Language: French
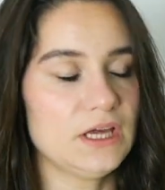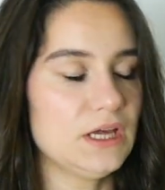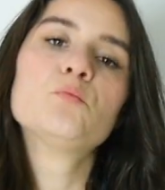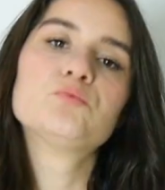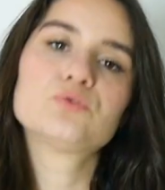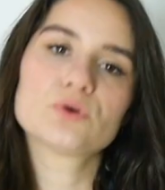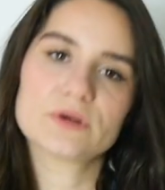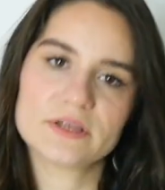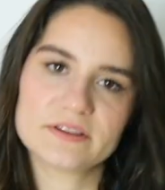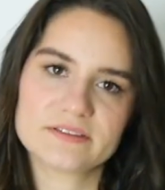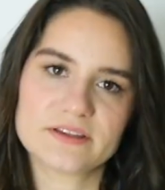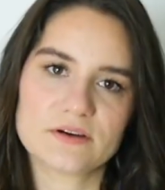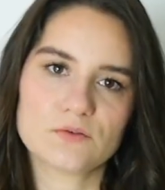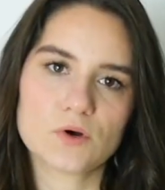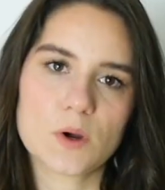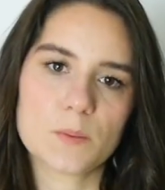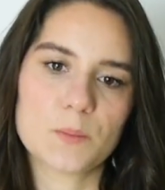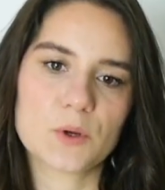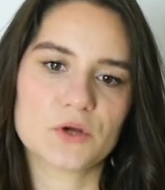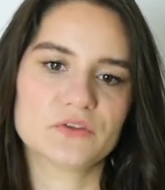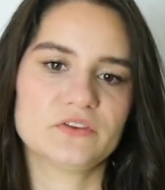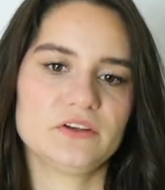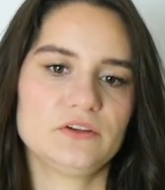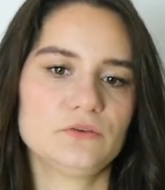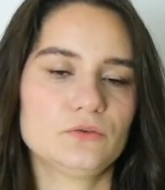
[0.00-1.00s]
Pour les avoir
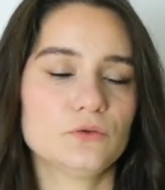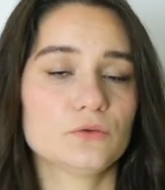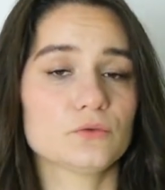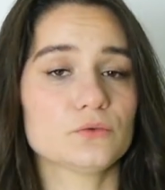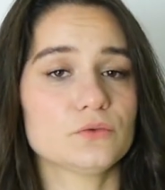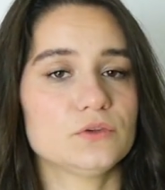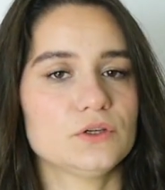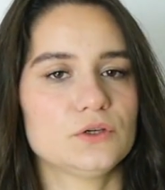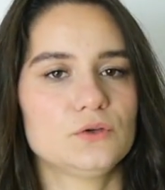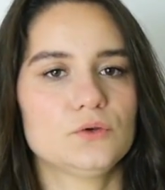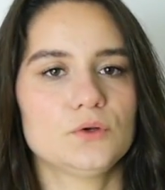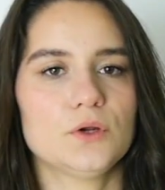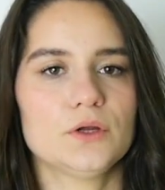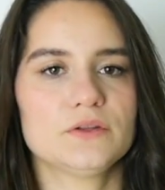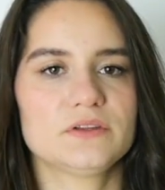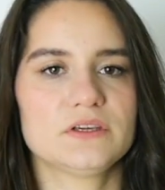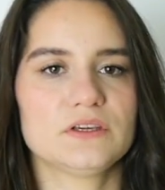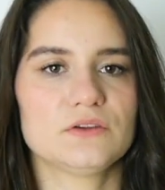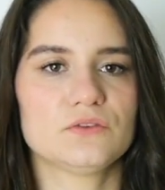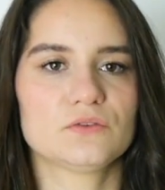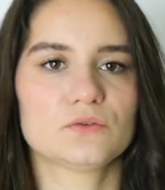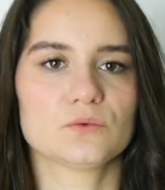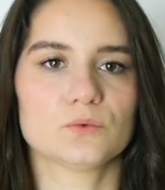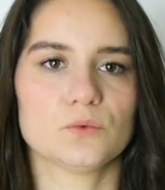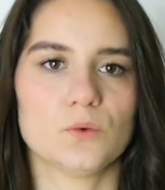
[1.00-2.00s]
portées, ce sont des culottes
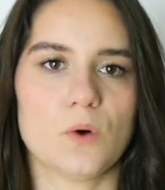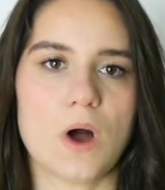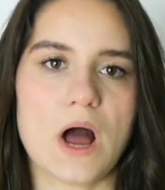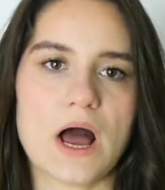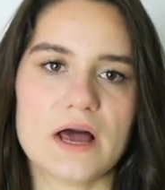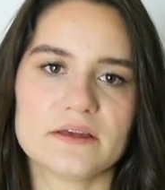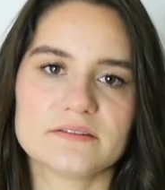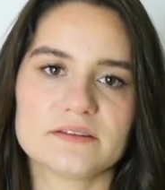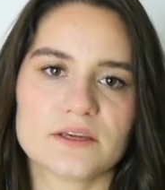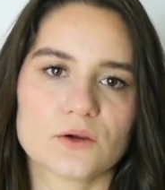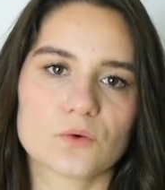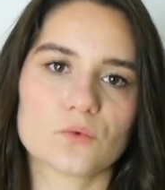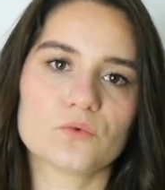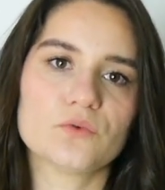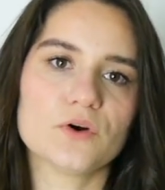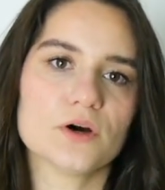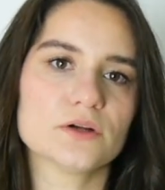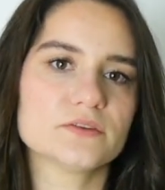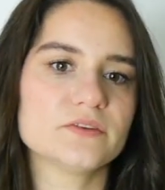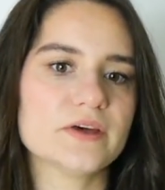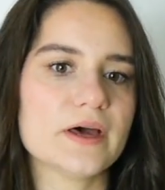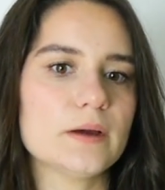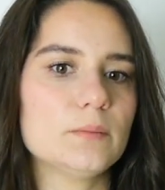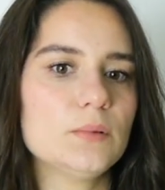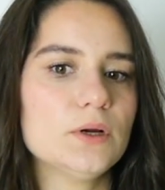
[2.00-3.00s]
qui sont assez
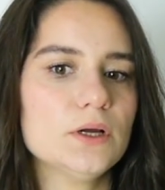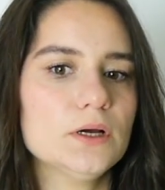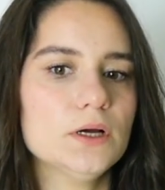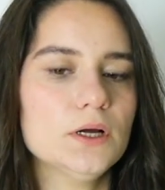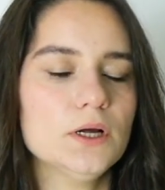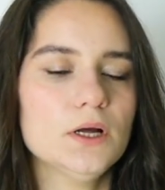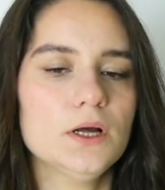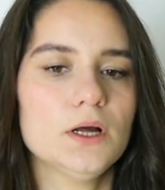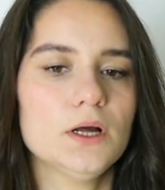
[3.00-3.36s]
confortables